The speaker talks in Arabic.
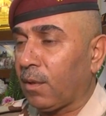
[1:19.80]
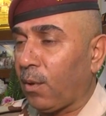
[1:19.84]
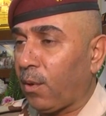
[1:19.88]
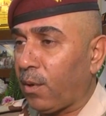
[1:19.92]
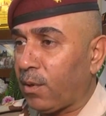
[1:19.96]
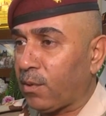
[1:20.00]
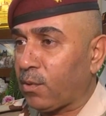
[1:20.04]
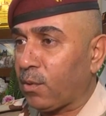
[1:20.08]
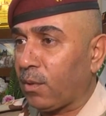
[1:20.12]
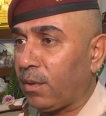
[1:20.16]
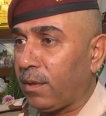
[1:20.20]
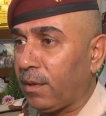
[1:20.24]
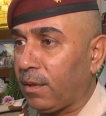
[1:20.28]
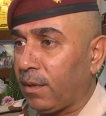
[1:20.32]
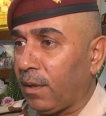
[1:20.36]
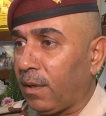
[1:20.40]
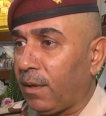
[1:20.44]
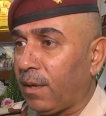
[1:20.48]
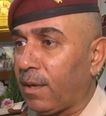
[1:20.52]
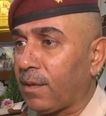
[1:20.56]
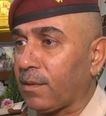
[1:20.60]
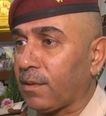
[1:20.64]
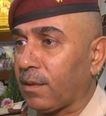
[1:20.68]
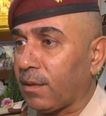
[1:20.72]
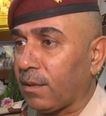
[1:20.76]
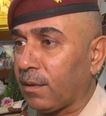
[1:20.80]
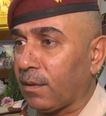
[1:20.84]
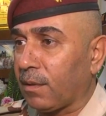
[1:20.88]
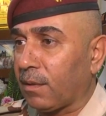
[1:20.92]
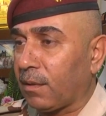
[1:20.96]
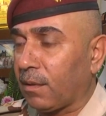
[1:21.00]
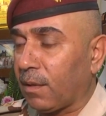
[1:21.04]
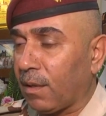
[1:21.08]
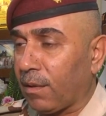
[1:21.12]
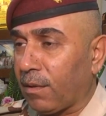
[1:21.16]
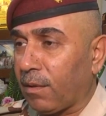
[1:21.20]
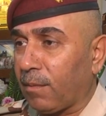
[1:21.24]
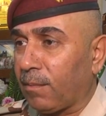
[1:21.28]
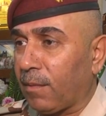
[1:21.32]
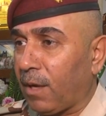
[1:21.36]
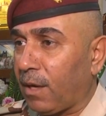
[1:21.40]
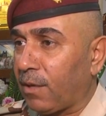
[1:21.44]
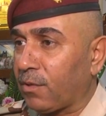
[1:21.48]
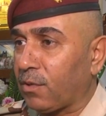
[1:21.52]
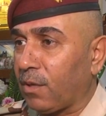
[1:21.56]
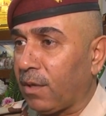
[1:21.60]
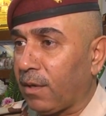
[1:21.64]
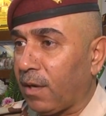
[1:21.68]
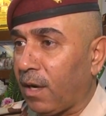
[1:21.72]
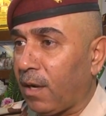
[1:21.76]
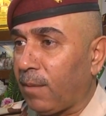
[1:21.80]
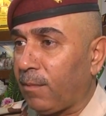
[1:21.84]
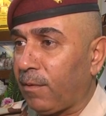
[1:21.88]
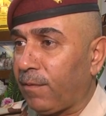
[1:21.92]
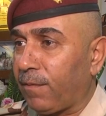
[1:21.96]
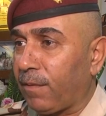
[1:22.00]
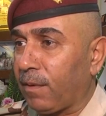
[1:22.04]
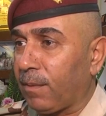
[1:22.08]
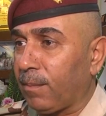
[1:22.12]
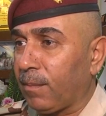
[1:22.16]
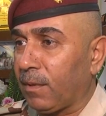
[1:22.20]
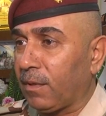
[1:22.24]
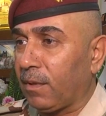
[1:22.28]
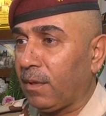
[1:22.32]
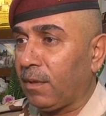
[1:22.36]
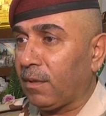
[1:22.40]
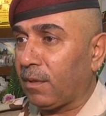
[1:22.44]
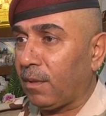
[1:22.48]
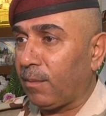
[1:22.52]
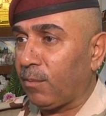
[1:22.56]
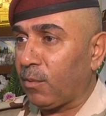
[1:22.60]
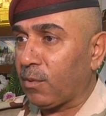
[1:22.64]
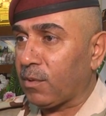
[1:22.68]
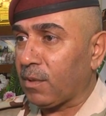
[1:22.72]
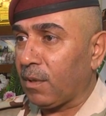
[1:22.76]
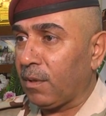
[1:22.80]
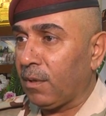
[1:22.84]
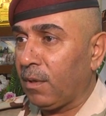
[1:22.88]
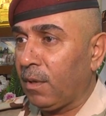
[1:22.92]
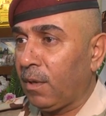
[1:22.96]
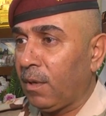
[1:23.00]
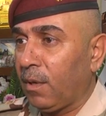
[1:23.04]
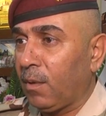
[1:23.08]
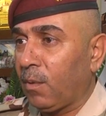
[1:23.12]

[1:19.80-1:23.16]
تواجد لعناصر تنظيم داعش الارهابي في مدينه الموصل